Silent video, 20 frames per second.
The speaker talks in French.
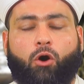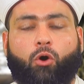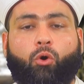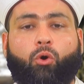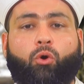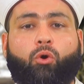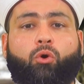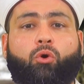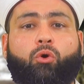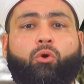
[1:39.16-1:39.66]

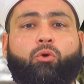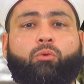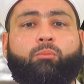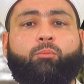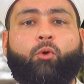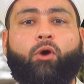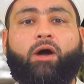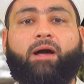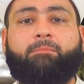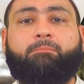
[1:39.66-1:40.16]
Ô
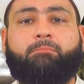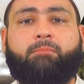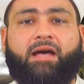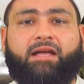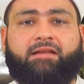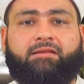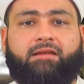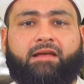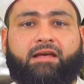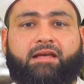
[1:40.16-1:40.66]

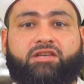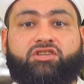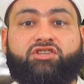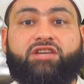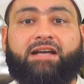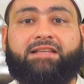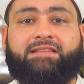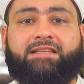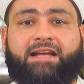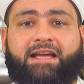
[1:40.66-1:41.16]
Muhammad,
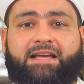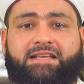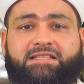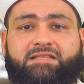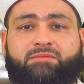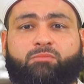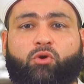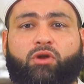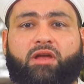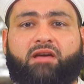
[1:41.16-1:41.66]

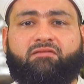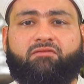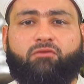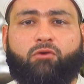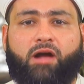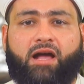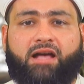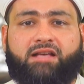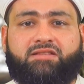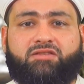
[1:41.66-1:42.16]
j'adresse mon
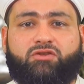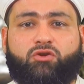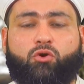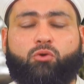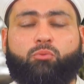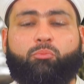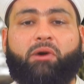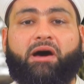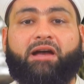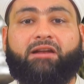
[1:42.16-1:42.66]

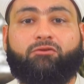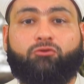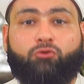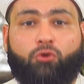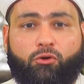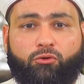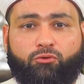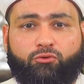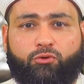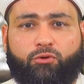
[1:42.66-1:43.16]
invocation par
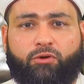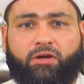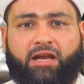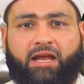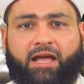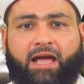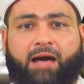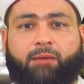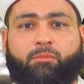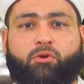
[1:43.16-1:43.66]
ton
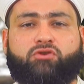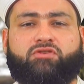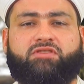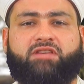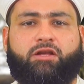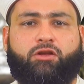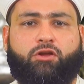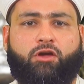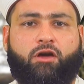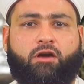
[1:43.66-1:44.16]
degré à mon
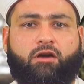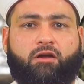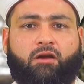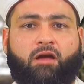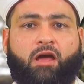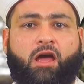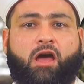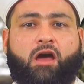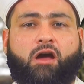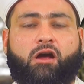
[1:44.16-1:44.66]
Seigneur
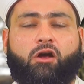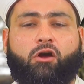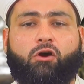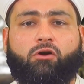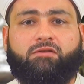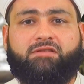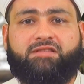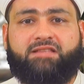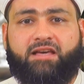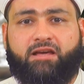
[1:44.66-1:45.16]

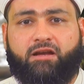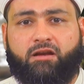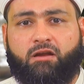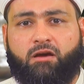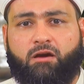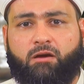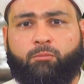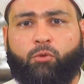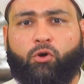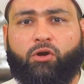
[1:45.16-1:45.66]

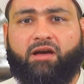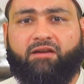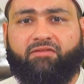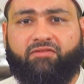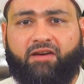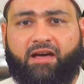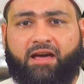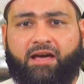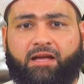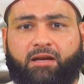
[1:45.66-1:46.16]
concernant mon
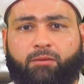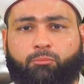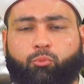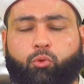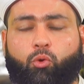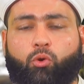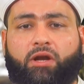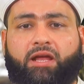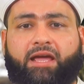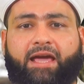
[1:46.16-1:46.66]
affaire
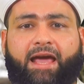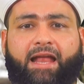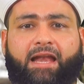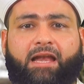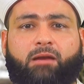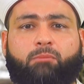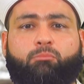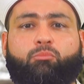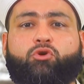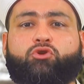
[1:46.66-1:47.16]
pour
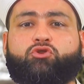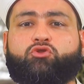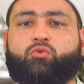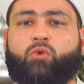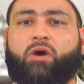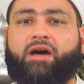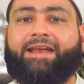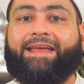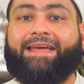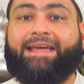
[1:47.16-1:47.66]
qu'elle me
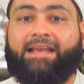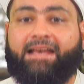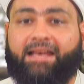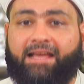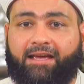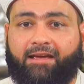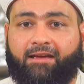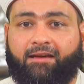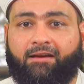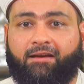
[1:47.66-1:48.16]
soit
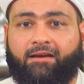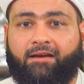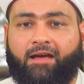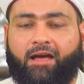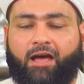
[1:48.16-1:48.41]
réglée.